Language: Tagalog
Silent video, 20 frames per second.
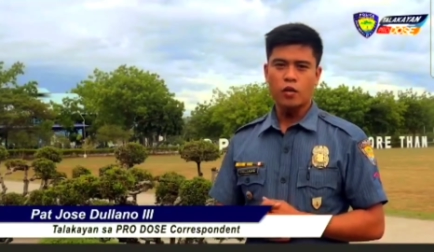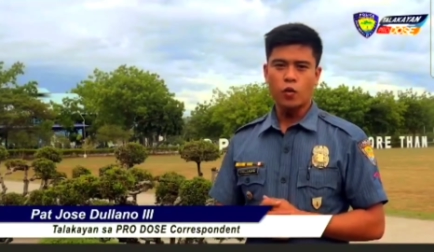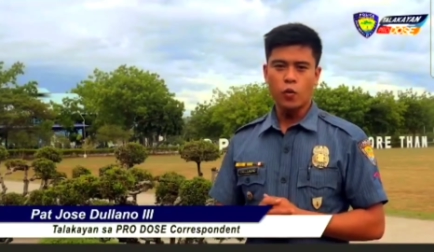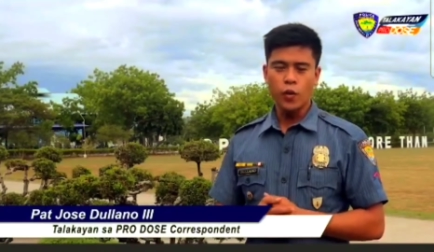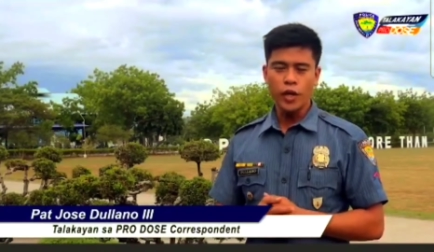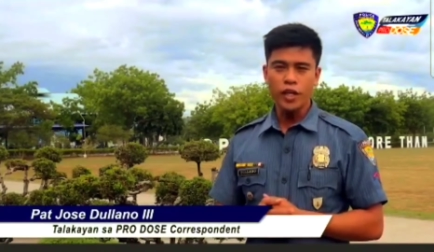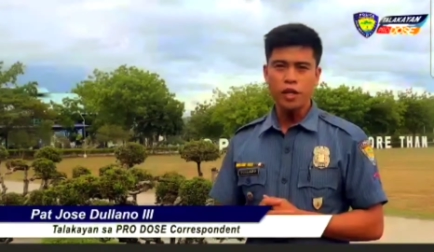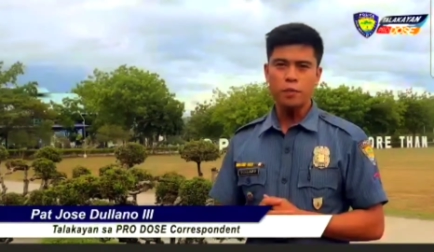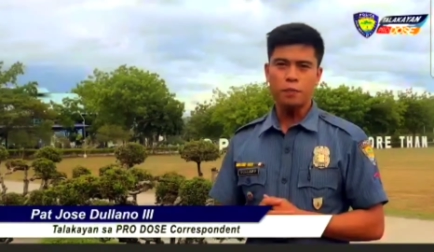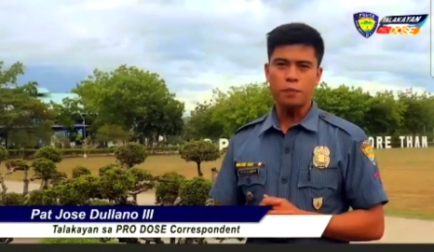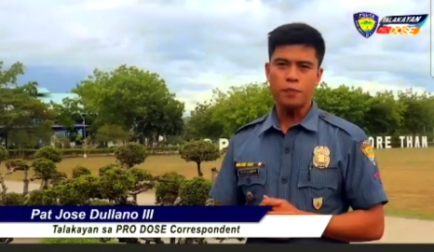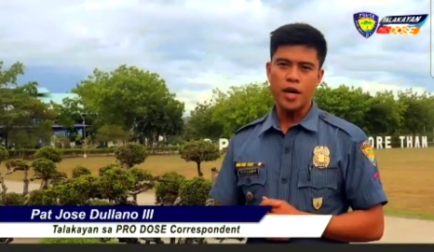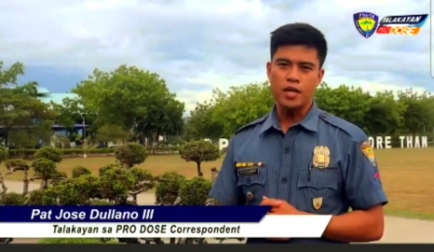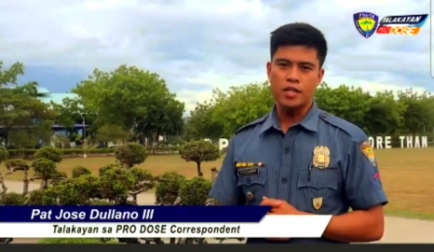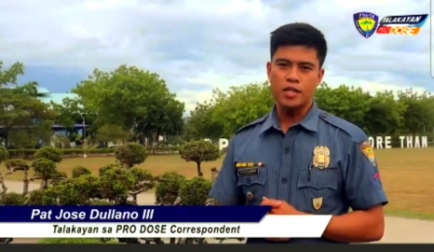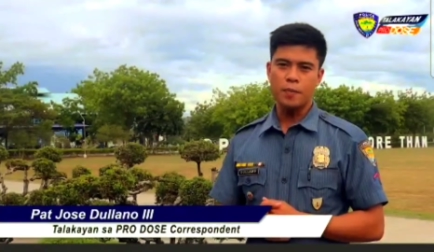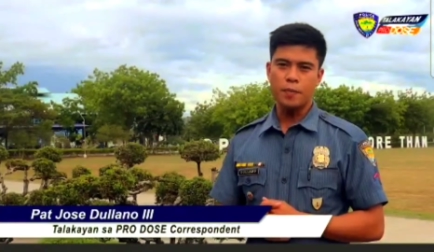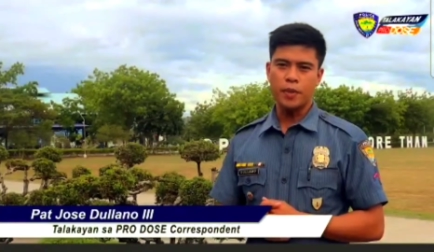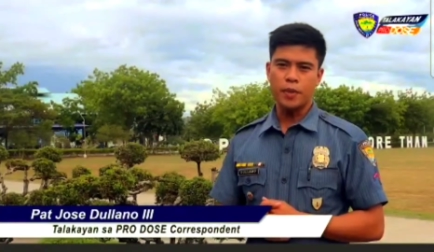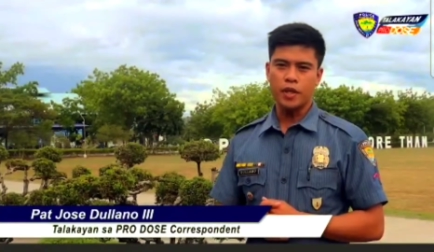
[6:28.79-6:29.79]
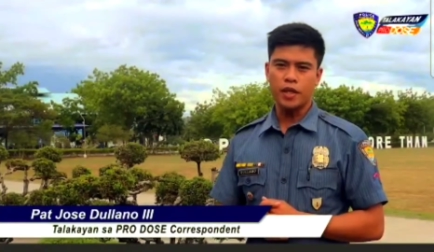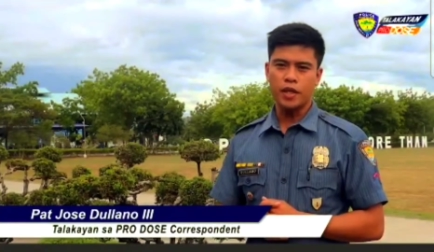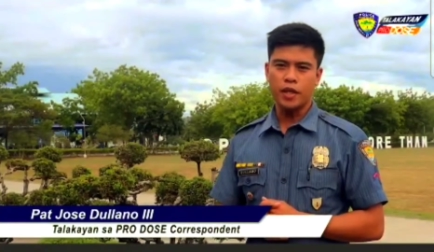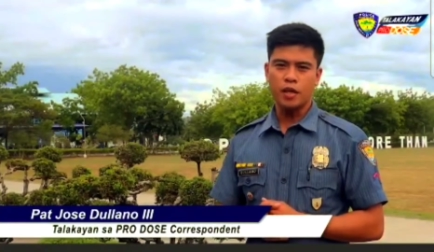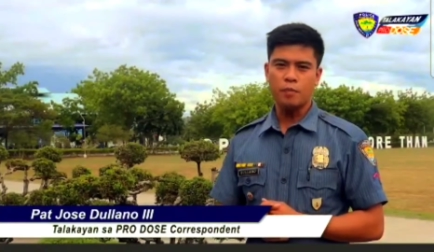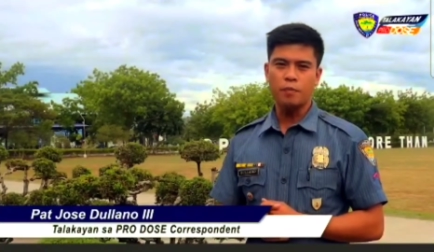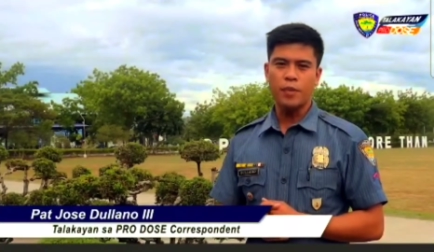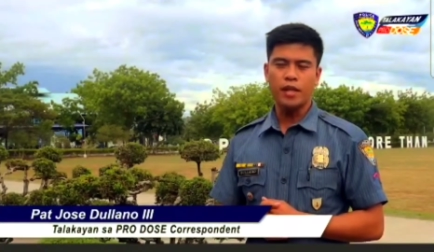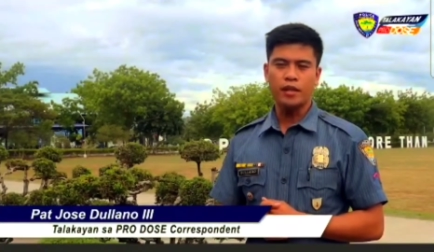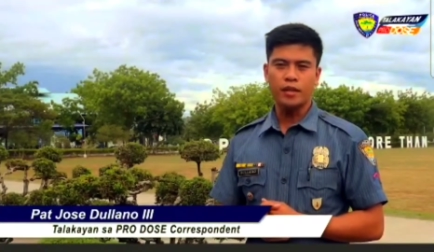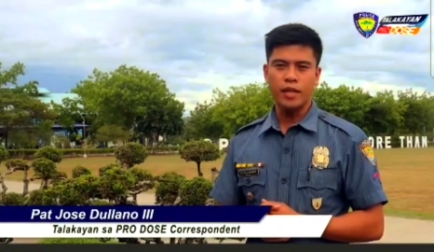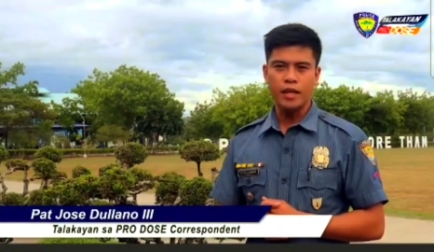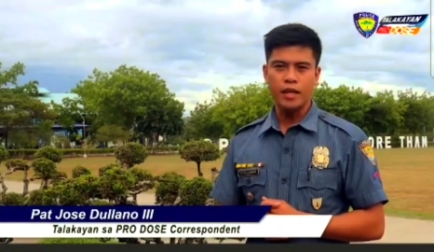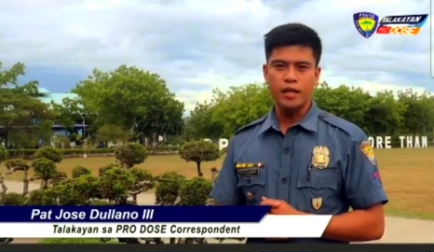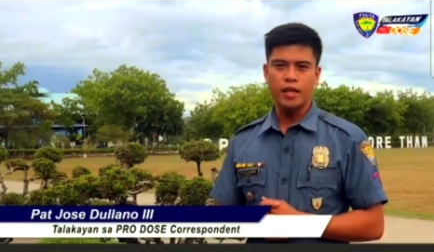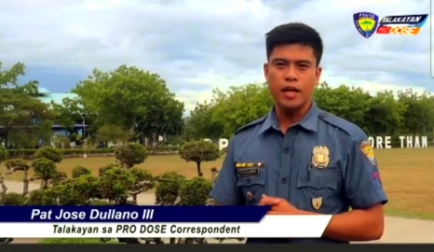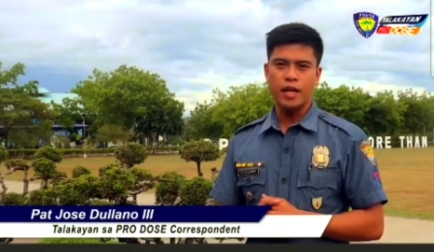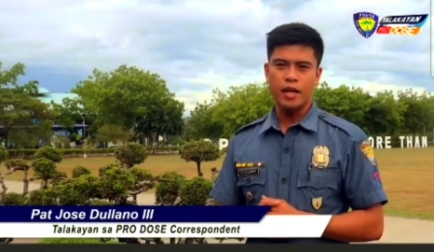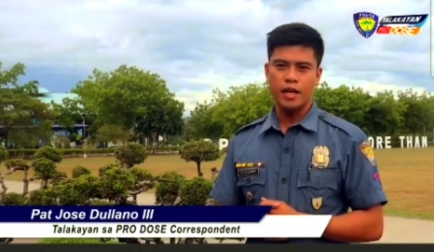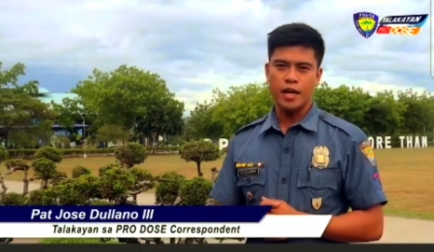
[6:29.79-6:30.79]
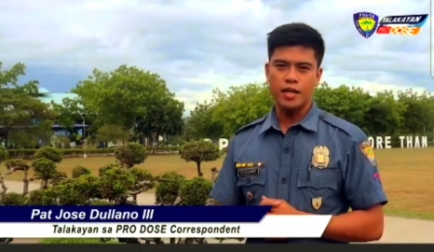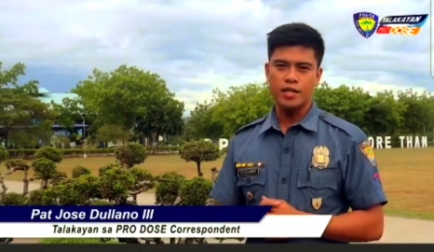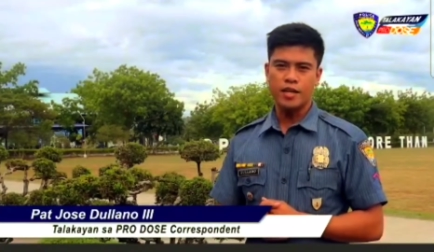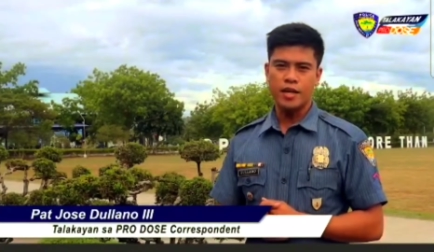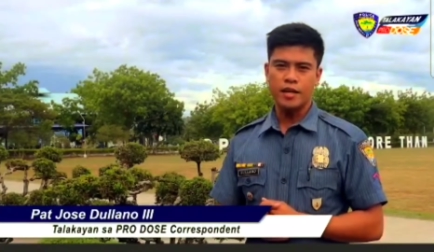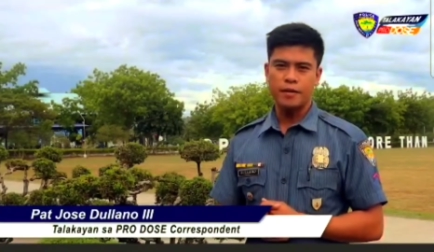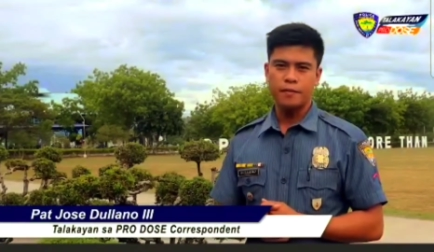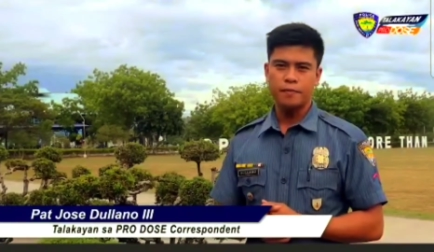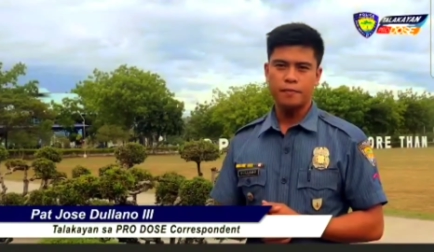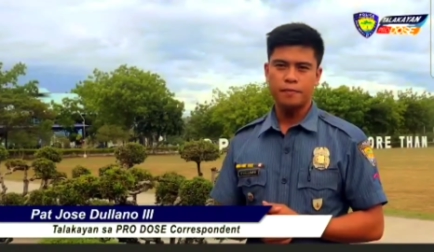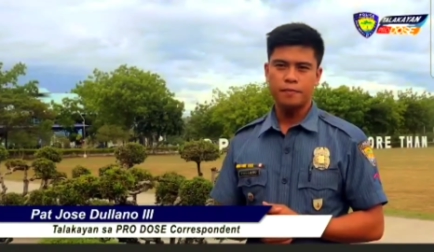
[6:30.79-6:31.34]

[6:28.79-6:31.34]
winner pa sa pagiging bantay kalikasan